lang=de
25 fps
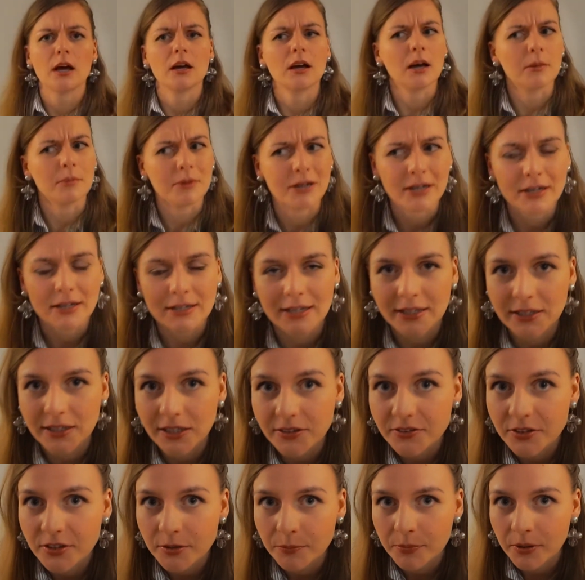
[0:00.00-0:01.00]
Aber
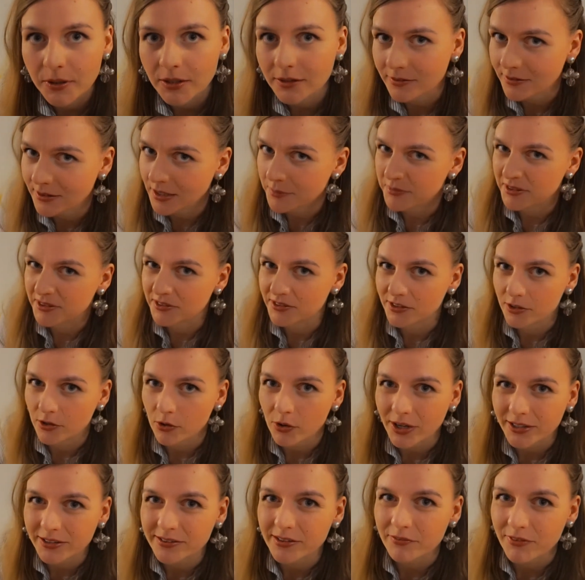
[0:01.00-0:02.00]
kleiner Tipp, das kann man sich
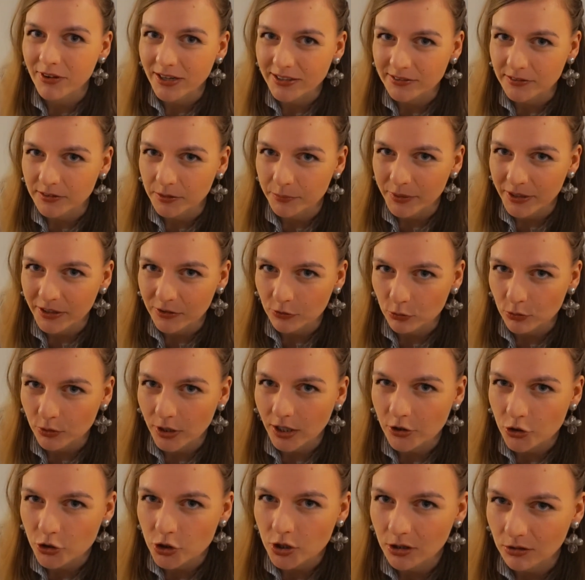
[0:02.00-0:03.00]
auch als erwachsene Person
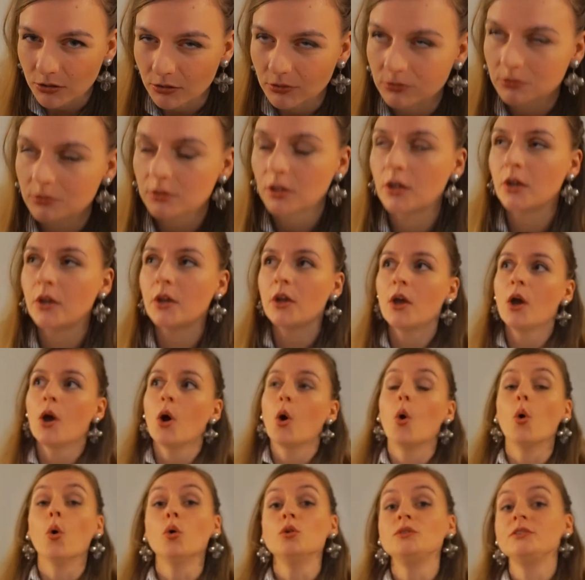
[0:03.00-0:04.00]
anschauen.
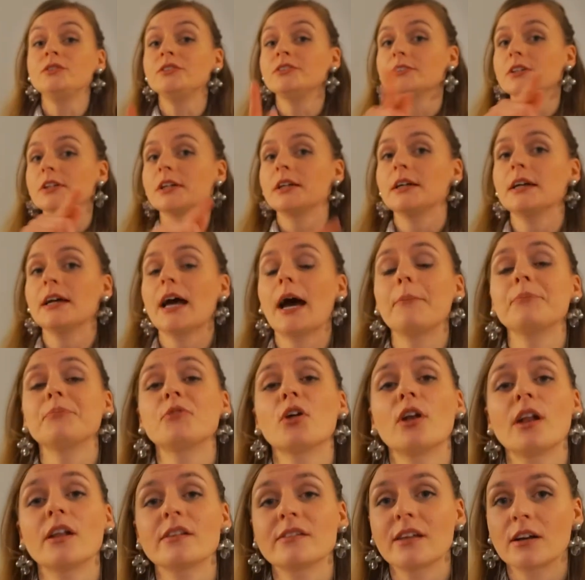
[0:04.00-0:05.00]
Und äh, ab
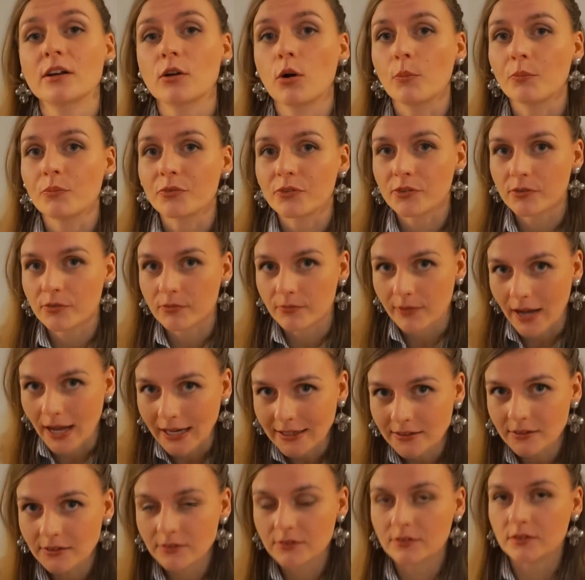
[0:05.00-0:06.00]
Donnerstag um
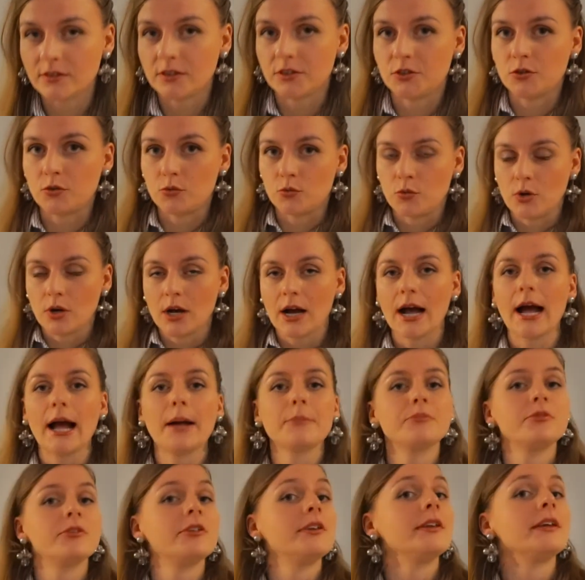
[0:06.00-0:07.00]
20 Uhr
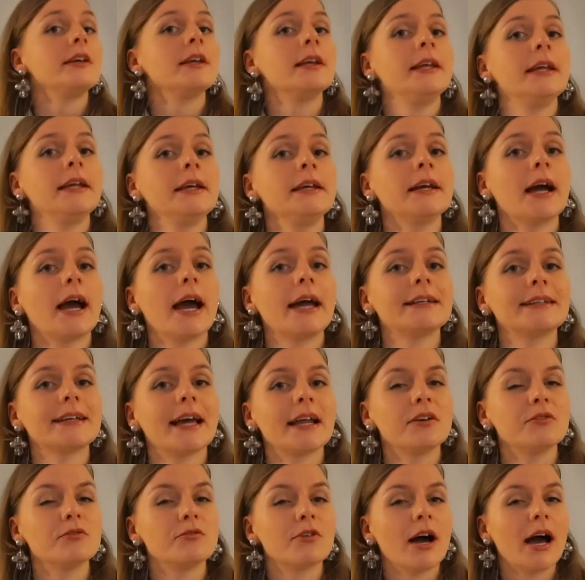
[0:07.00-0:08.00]
haben Sie die Gelegenheit,
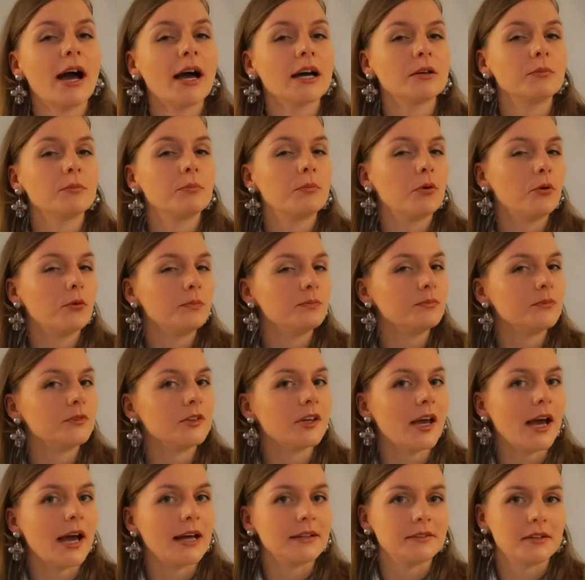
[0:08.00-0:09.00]
einen wahren
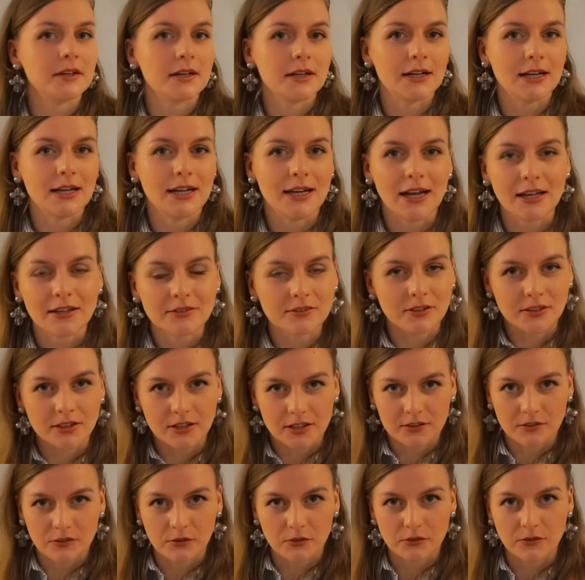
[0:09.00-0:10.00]

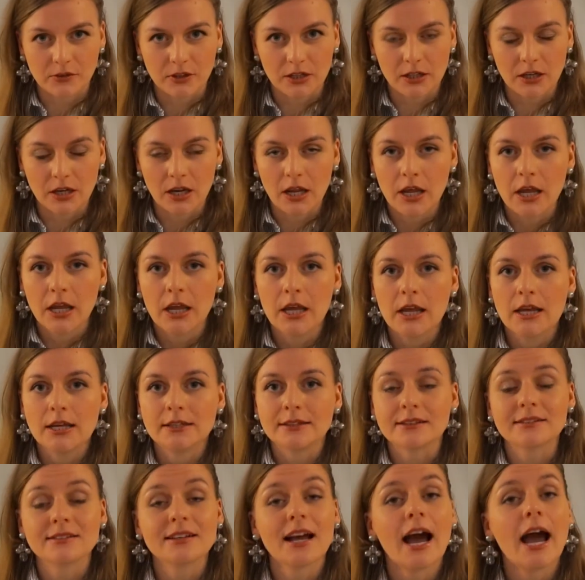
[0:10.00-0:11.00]
Puppentheater-Klassiker zu sehen.
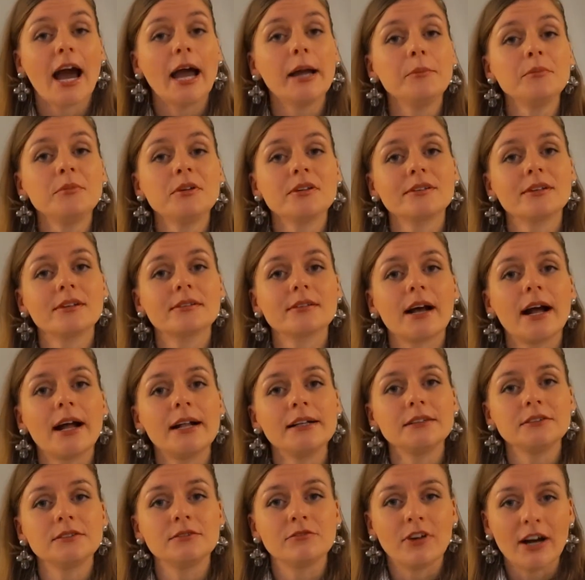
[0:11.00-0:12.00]
Das Geheimnis des
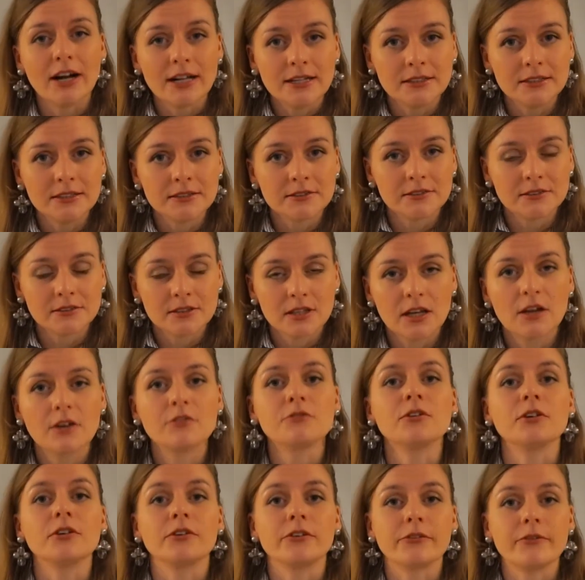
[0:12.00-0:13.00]
alten Waldes
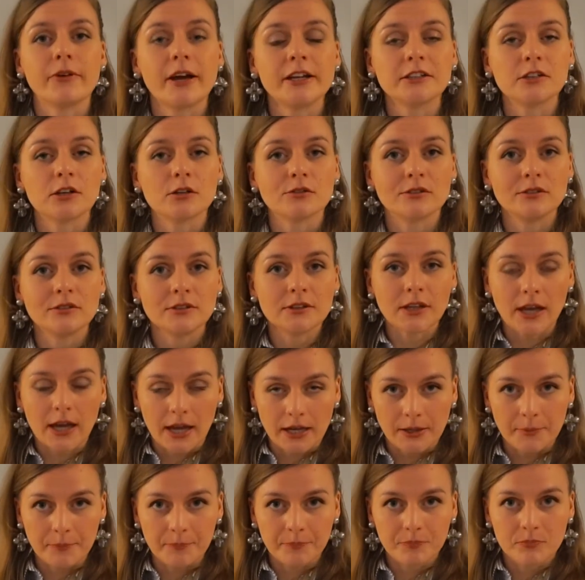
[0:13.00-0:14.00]
von
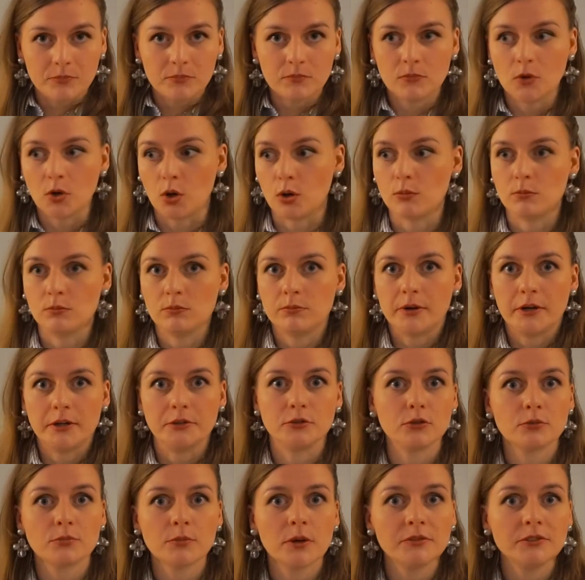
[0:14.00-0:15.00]
2003. Ja,
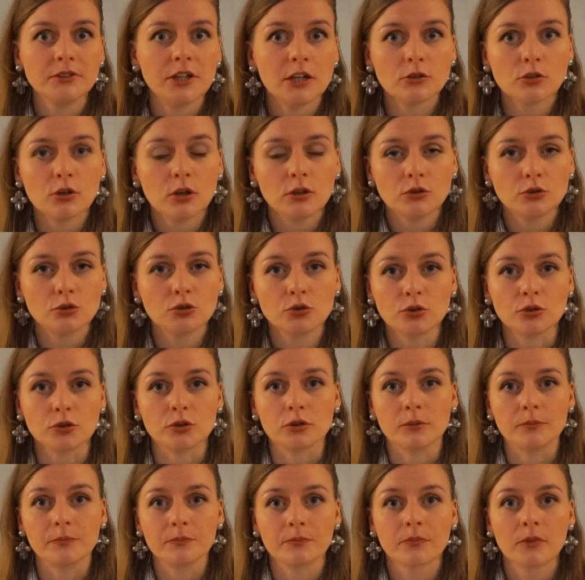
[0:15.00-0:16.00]
beides mal wieder tolle
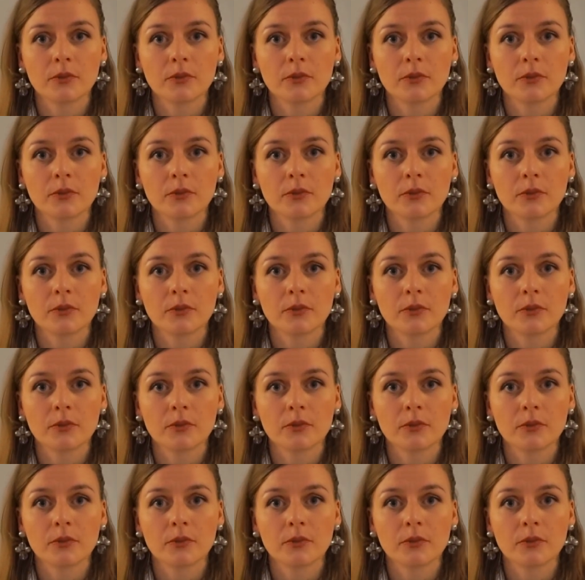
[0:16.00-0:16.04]
Stücke.